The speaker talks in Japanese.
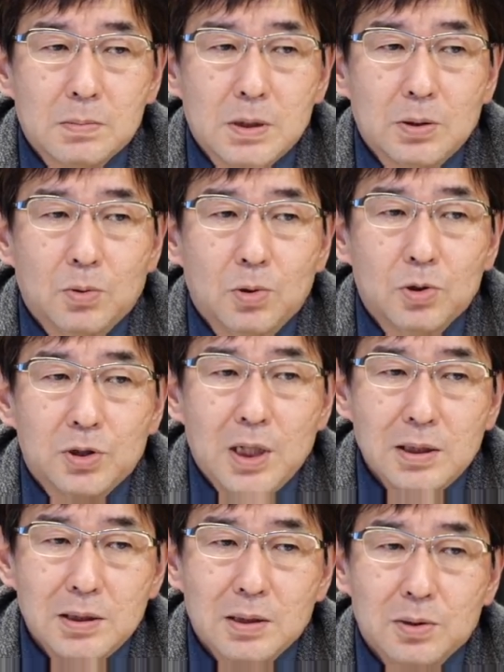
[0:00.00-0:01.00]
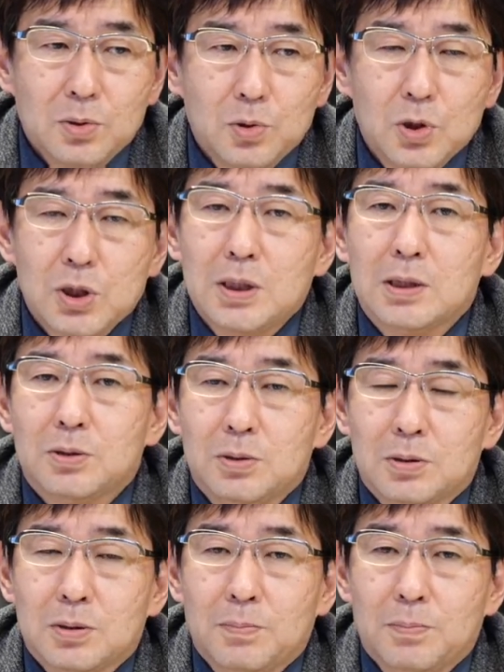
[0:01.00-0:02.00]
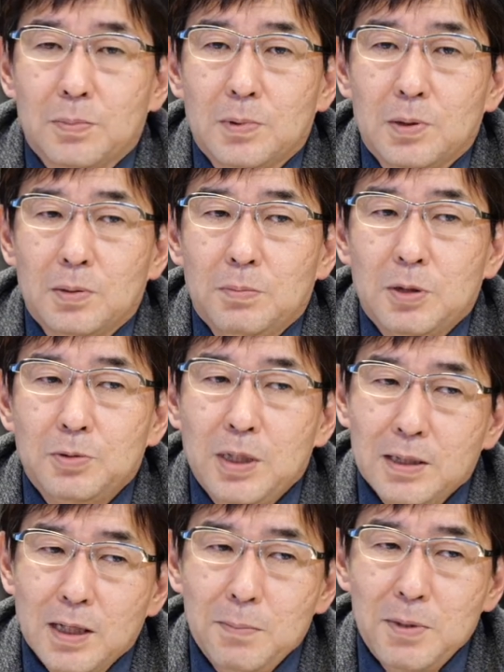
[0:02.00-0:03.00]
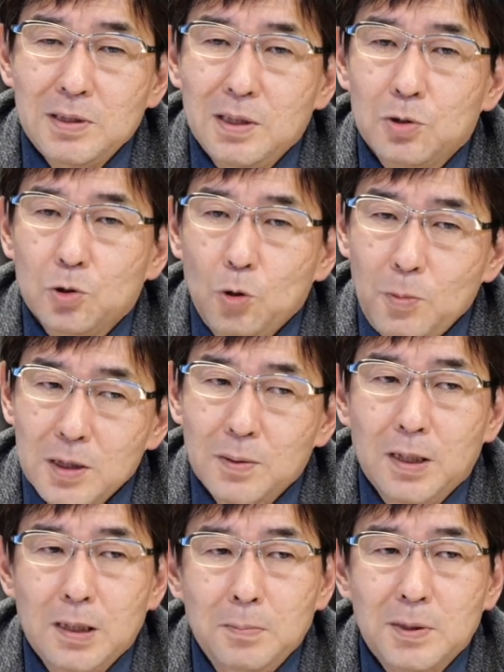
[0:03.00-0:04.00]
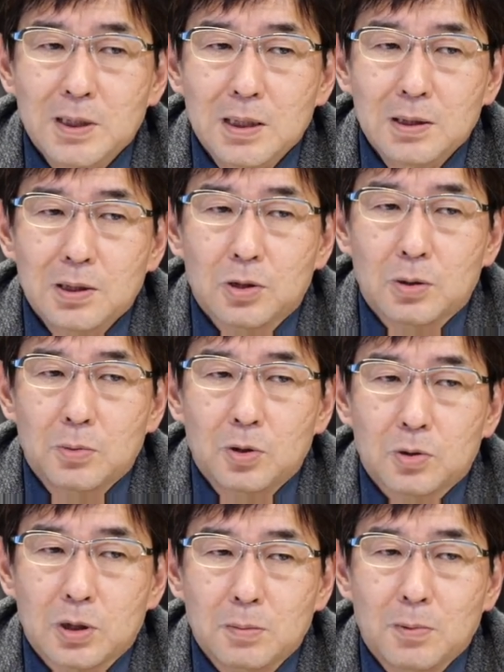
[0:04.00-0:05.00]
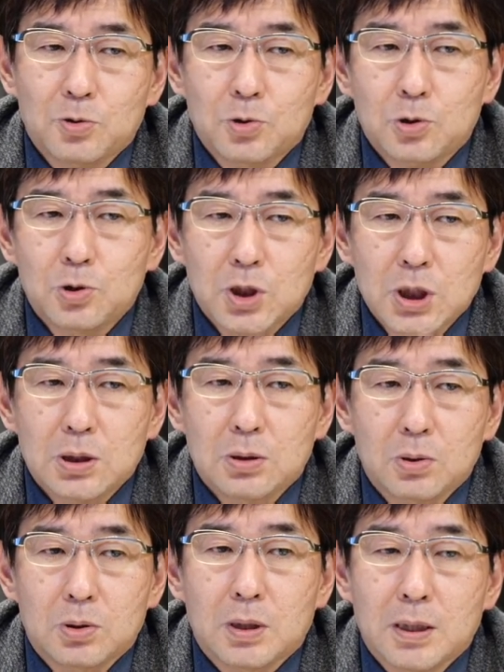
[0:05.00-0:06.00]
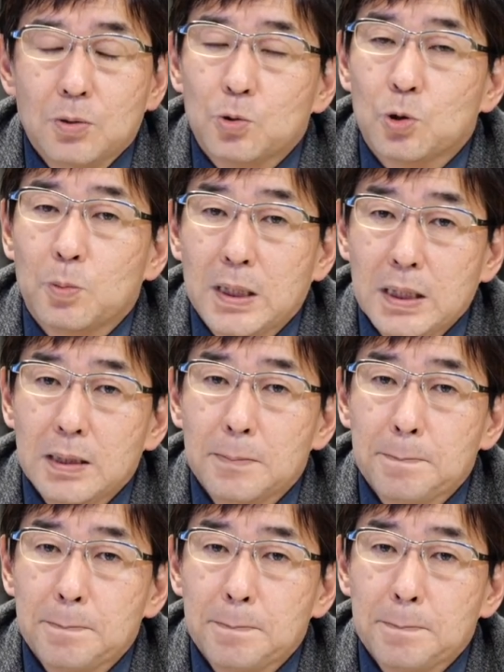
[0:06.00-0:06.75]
イコール弱者という意識が強いんですよ。まあ、上から目線とまでは言いませんけども例えば福祉といったね言葉ね、